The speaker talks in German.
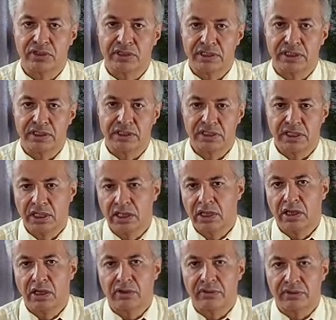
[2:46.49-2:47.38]
die ich
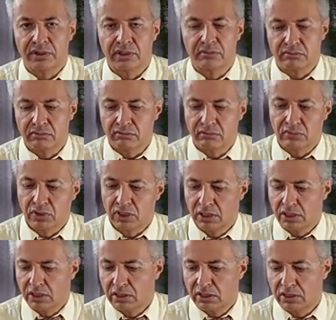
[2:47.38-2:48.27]
aus dem
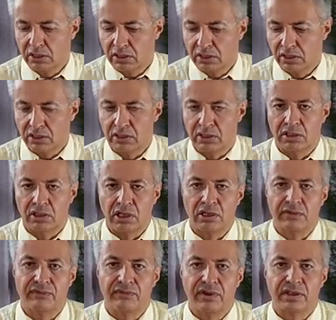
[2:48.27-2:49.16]
äh,
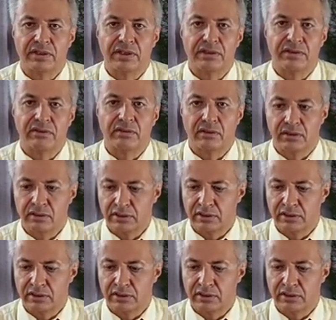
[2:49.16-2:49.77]
Anfang des äh,